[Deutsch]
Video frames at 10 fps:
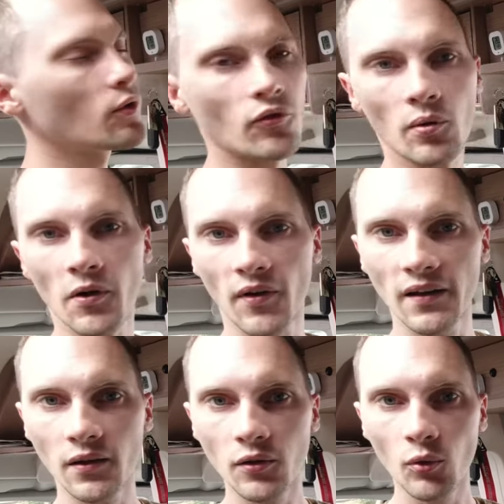wir uns nochmal
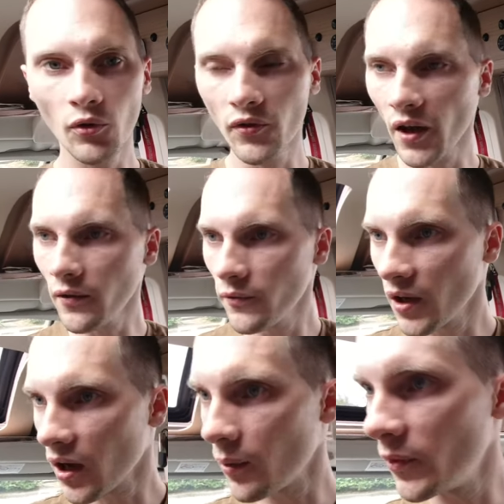weitere Dosen an.
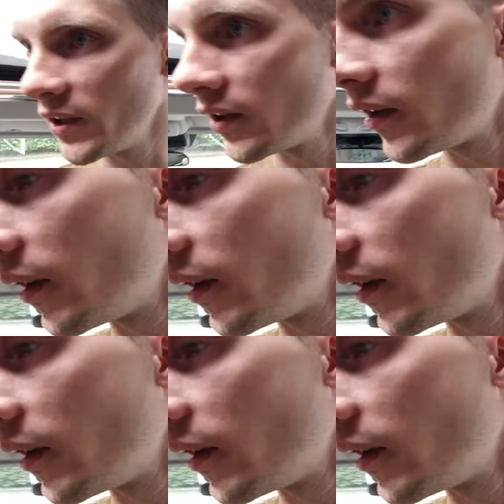Wir haben hier in